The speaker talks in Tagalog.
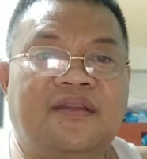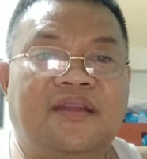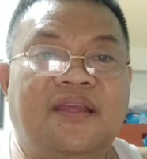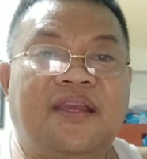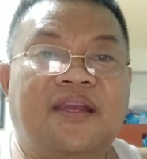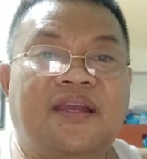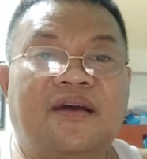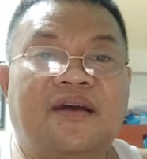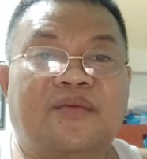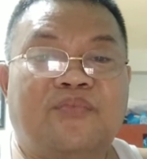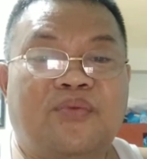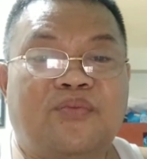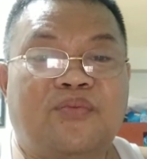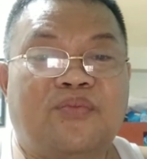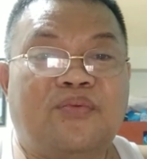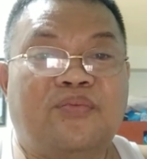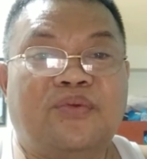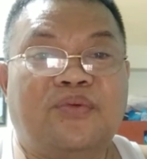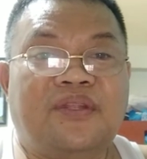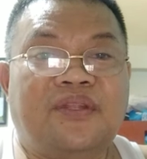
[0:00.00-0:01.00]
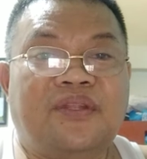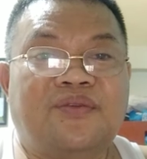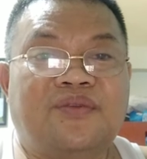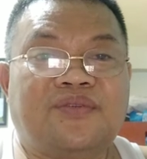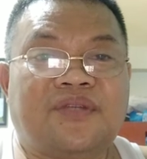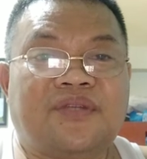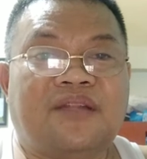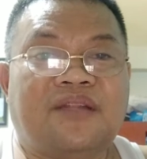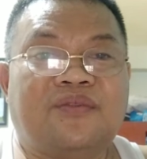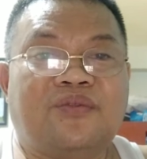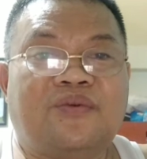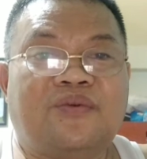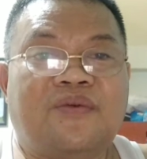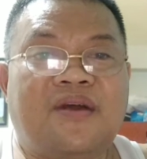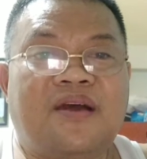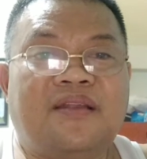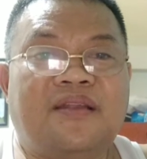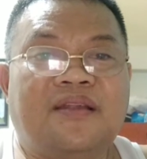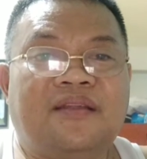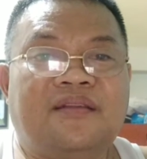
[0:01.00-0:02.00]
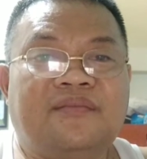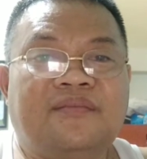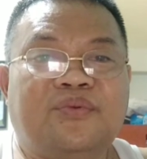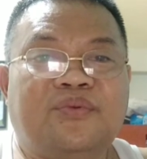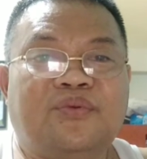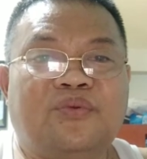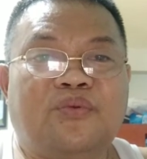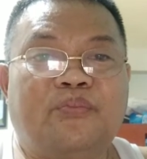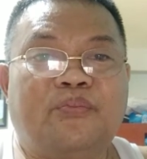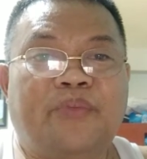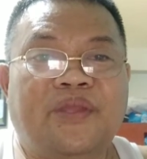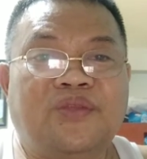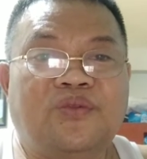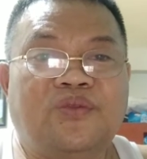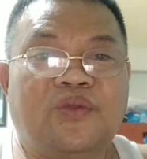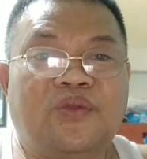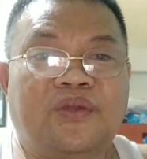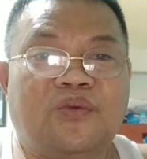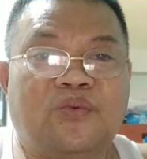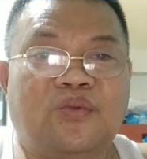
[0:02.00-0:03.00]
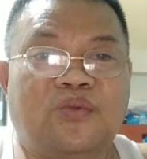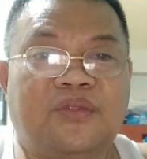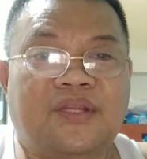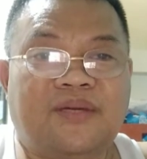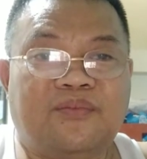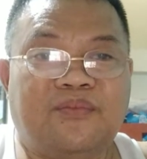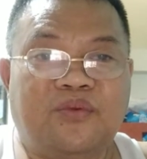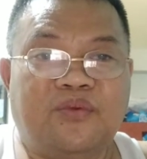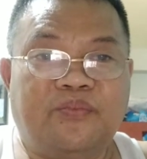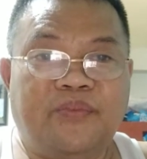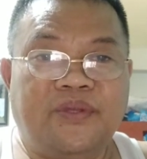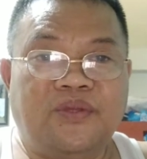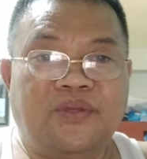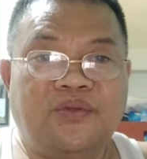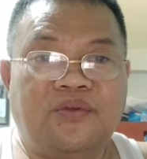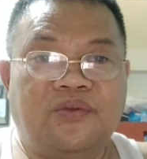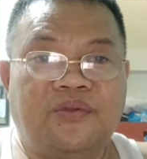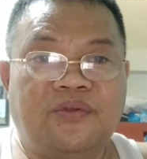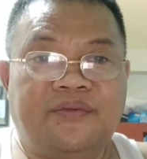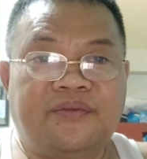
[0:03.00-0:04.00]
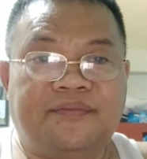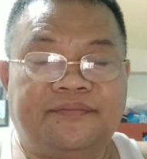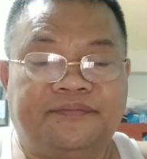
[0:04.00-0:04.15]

Hindi ka pumupunta doon sa katotohanan. Puro opinion ng utak mo, opinion.